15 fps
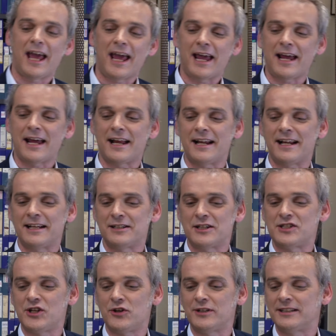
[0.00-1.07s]
è
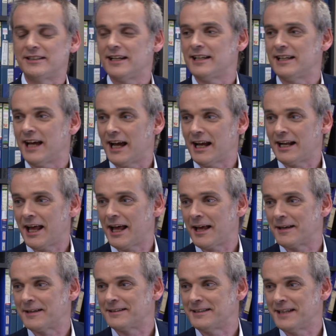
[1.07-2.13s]
l'edizione
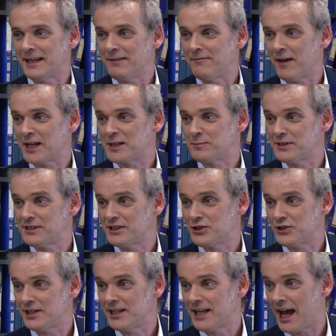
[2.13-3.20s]
italiana dei Vespri
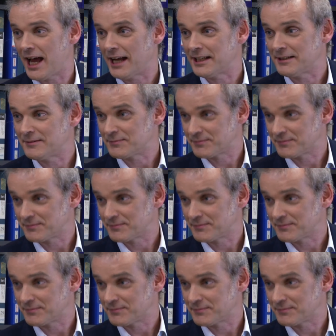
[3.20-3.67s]
siciliani.